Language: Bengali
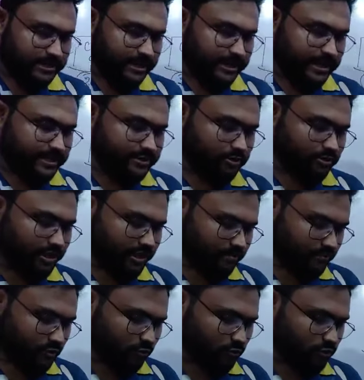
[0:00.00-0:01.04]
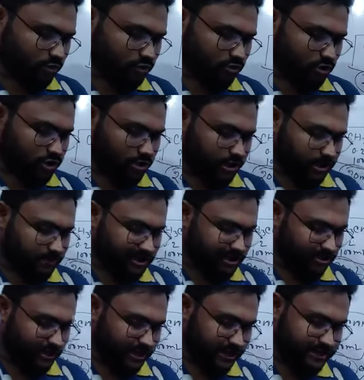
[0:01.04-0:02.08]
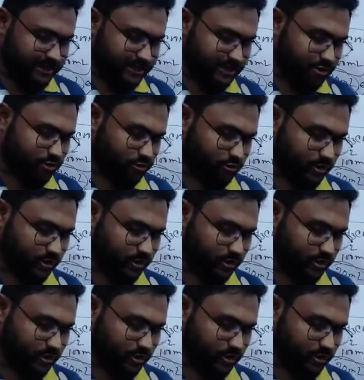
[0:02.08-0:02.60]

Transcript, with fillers: সেটা কাজ করি গুণগত রসায়নটা আমি তাহলে নেক্সট দিনে